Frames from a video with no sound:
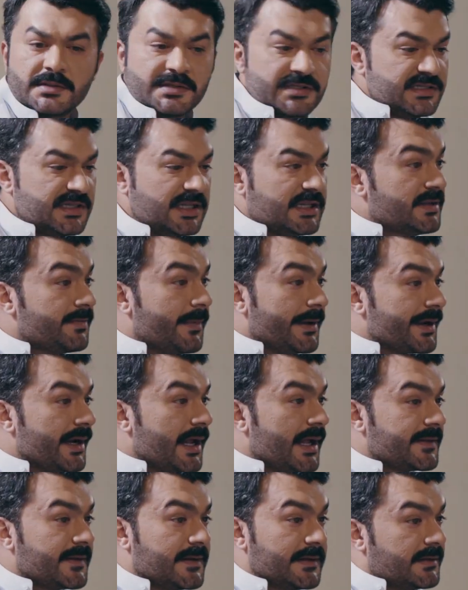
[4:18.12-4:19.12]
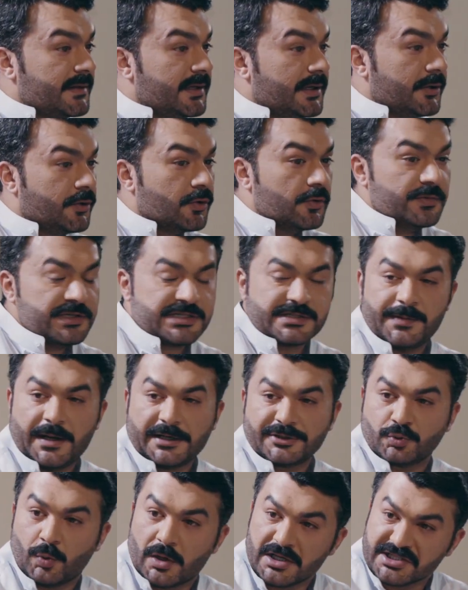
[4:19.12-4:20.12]
ست مرات قلت لي قوم اسبح
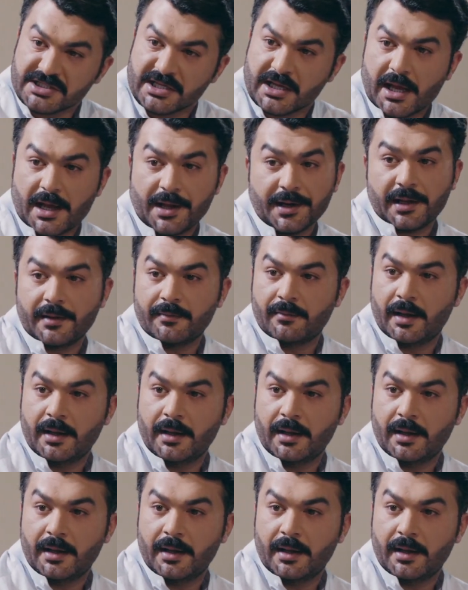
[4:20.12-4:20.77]
شو وصخ انا يما